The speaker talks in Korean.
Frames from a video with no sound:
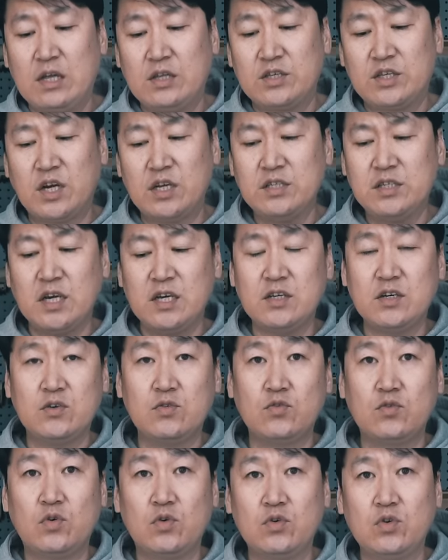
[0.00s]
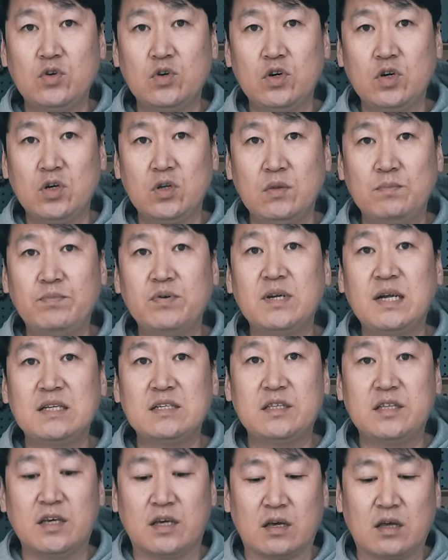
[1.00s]
전체적으로는
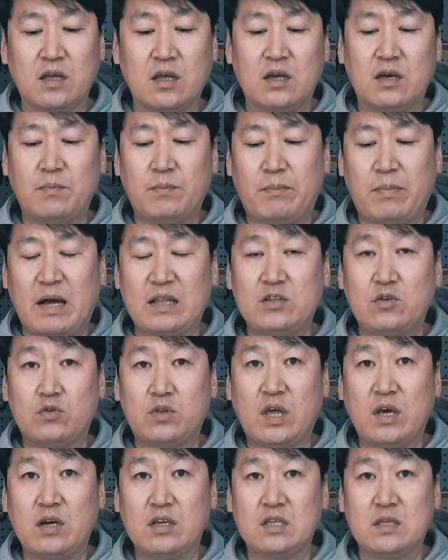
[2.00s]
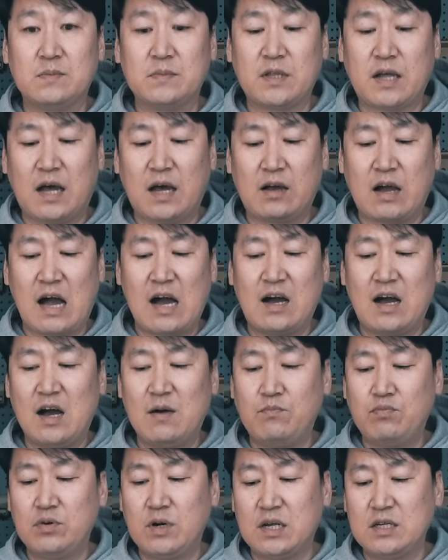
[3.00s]
플라스틱, 바디로 되어 있습니다.
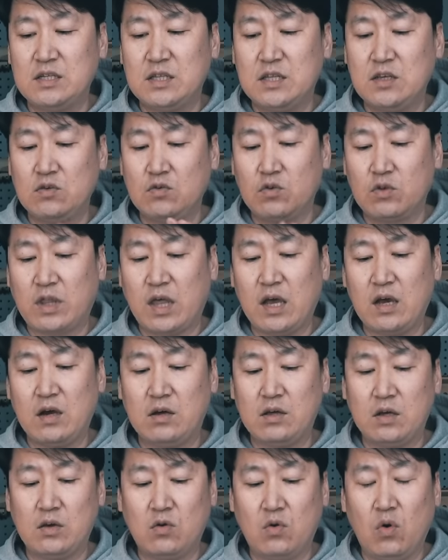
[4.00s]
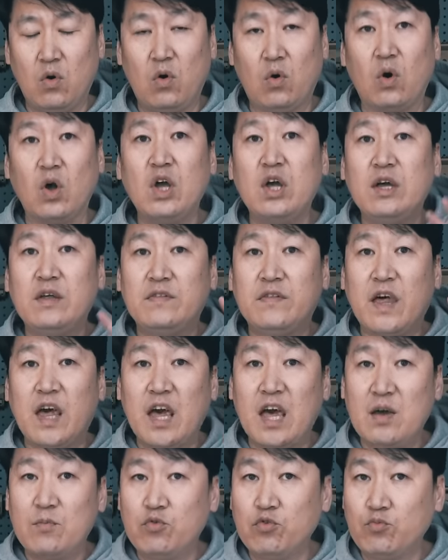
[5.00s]
강화 플라스틱으로 되어 있고
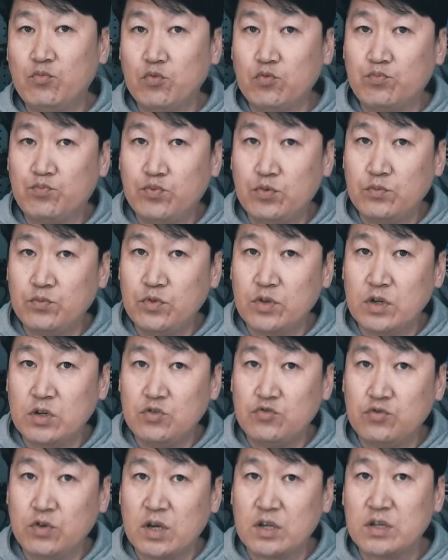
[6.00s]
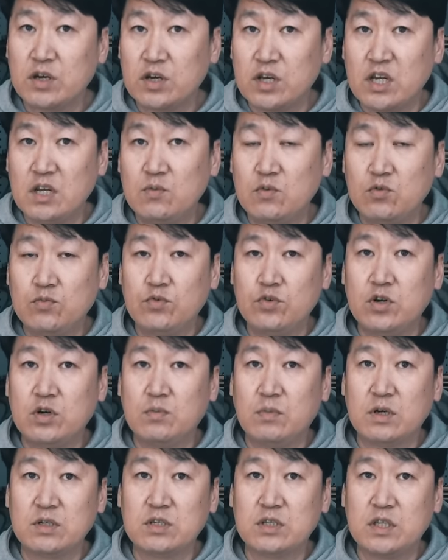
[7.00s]
내부 부품들 중에서 일부분은
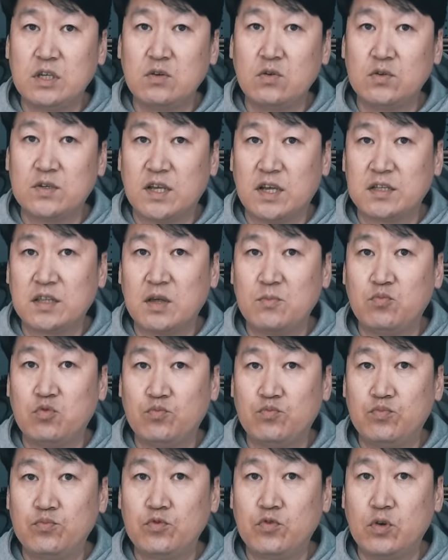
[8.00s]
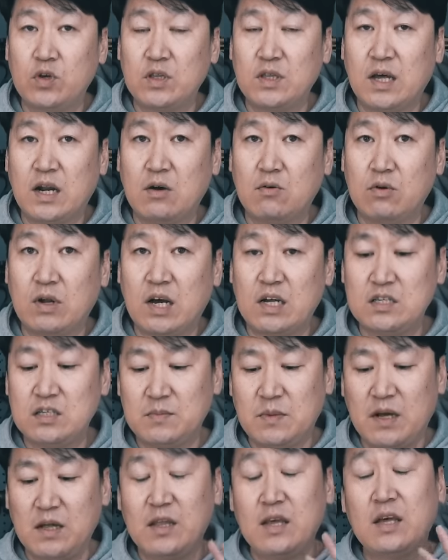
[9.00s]
뭐 스틸로 제작된 부품도 있다라고는
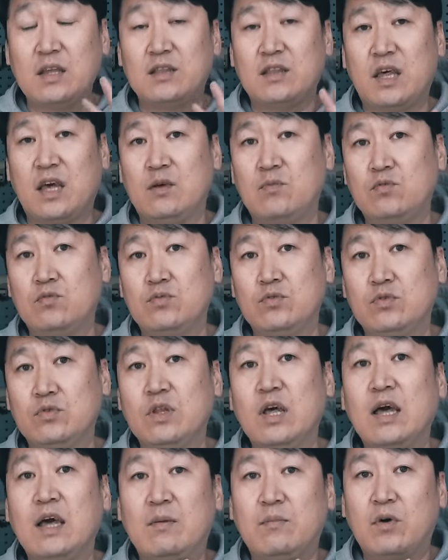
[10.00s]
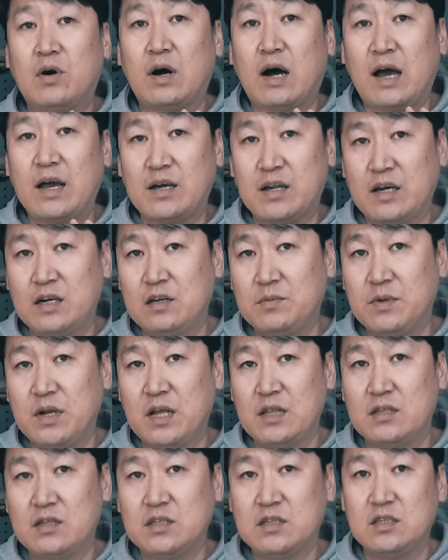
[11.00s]
하지만 대부분 뭐 아연
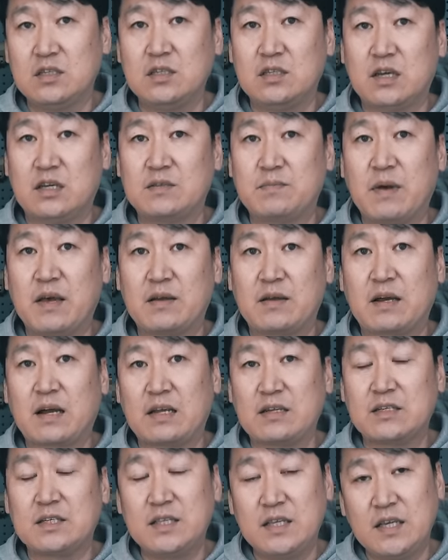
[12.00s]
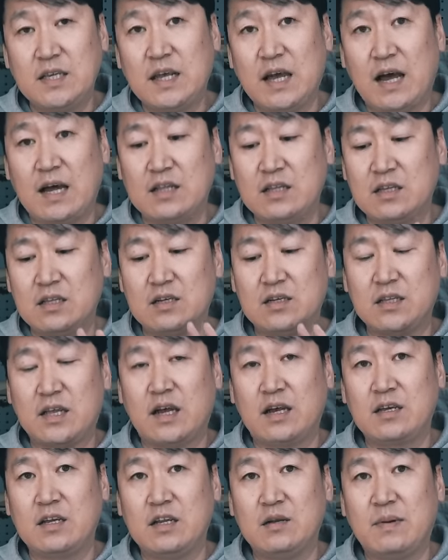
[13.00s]
합금이라든지 스틸이 아닌
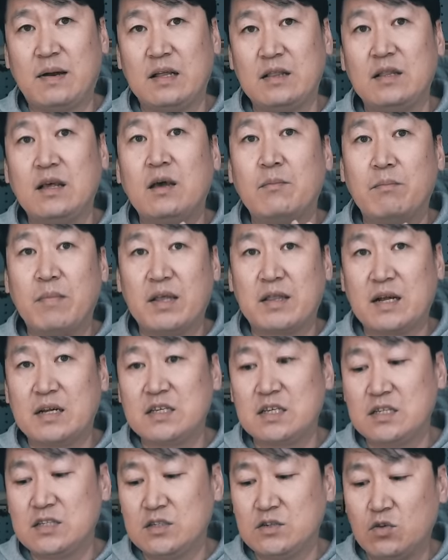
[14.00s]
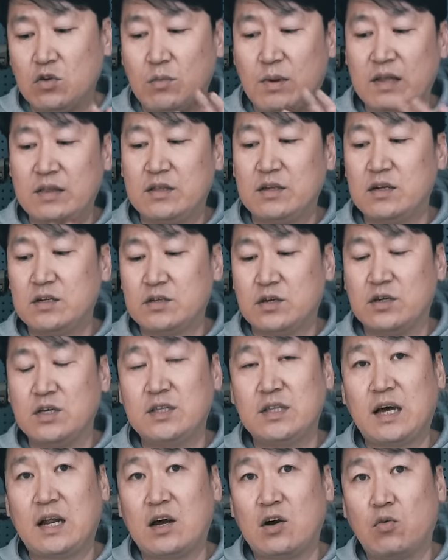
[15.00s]
그냥 일반 메탈 재질로 만들어져
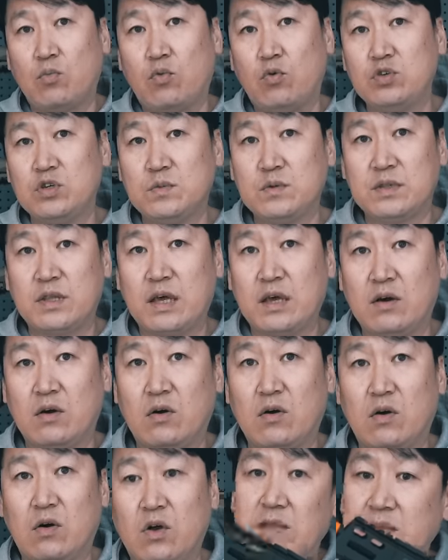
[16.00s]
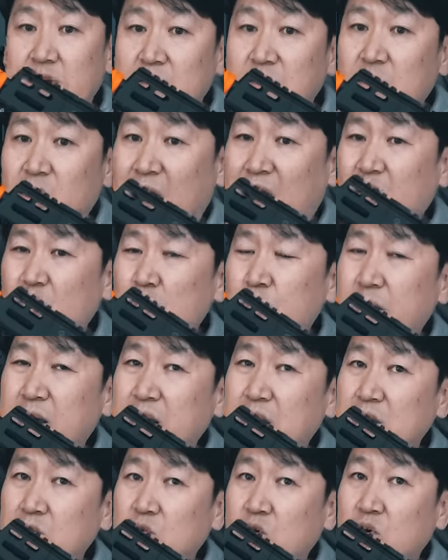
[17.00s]
있다라고 보시면 돼요. 자, 그리고
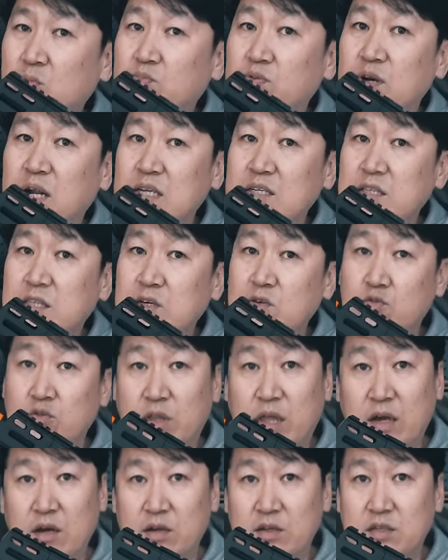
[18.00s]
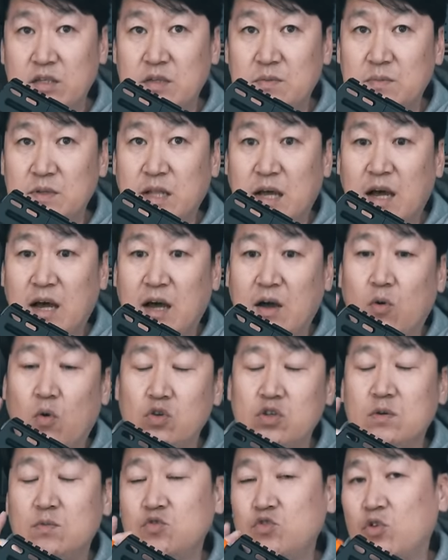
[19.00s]
아웃바렐도 플라스틱으로 되어 있습니다. 그
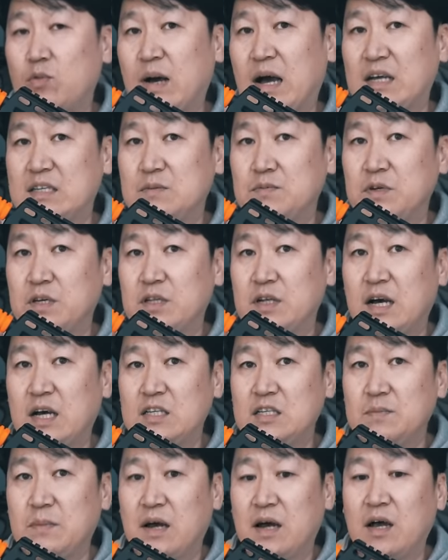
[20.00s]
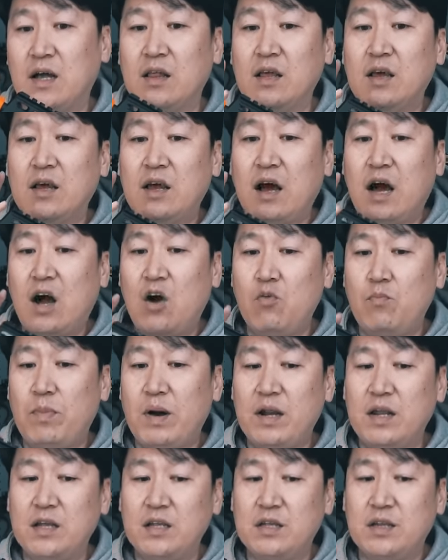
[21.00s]
점은 조금 아쉽기는 하지만
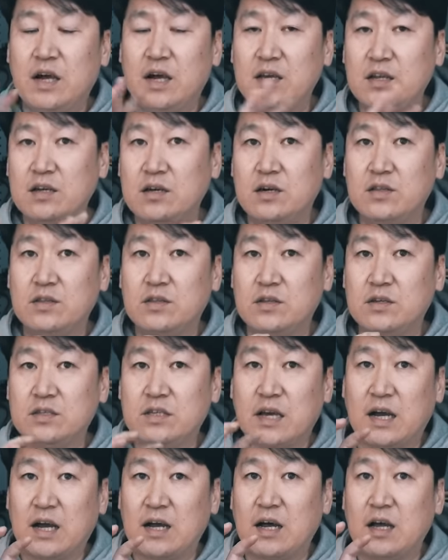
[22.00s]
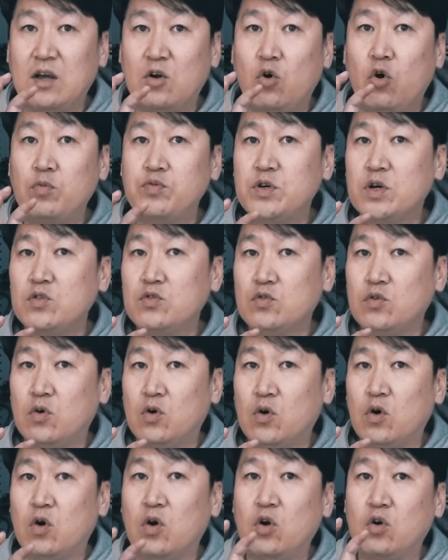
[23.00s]
아웃바렐이나 이런 것들은 제가
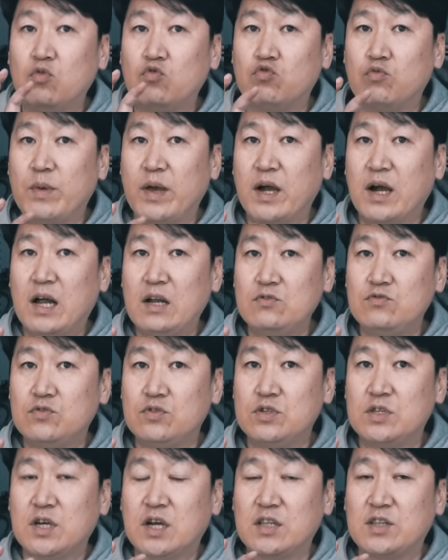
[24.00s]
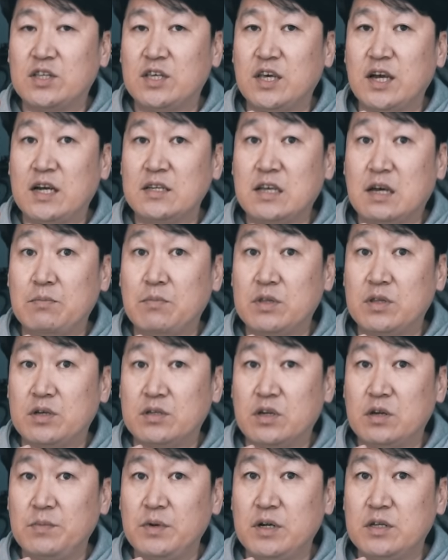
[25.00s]
옵션으로 구매가 할 수 있으니까 뒤에 가서 한번더
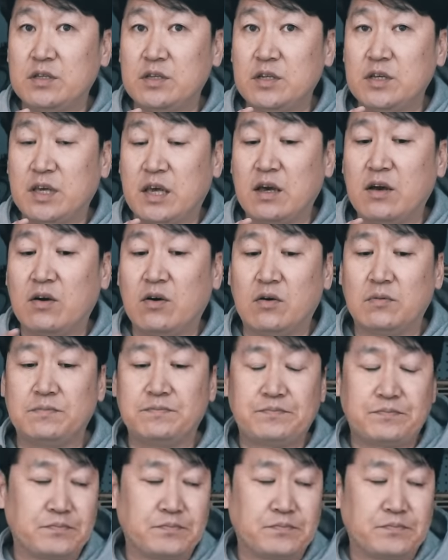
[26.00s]
설명을 드릴게요.